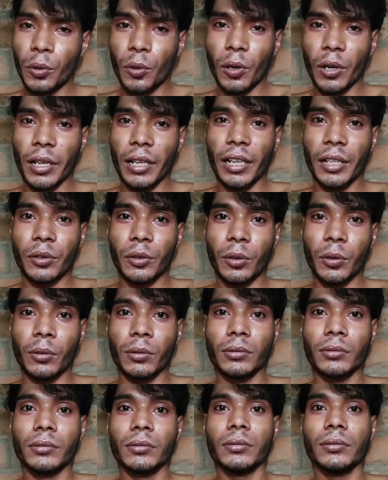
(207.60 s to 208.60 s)
শো করে না
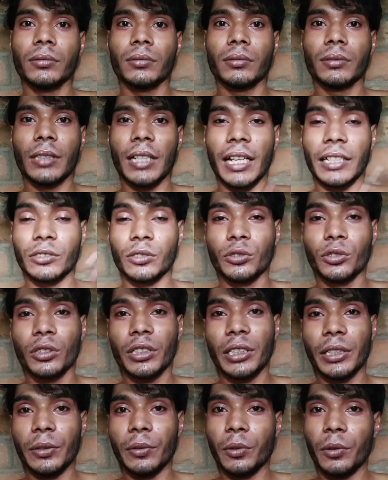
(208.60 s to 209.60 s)
তখন একজন
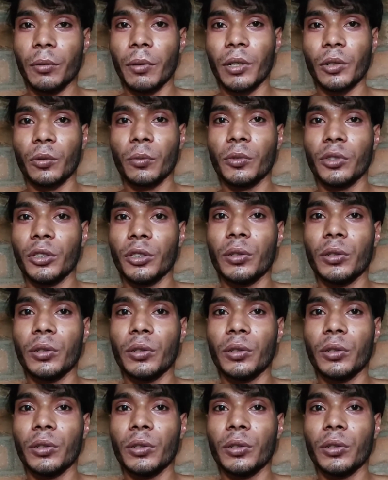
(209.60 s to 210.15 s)
যদি ইউটিউবার তুমি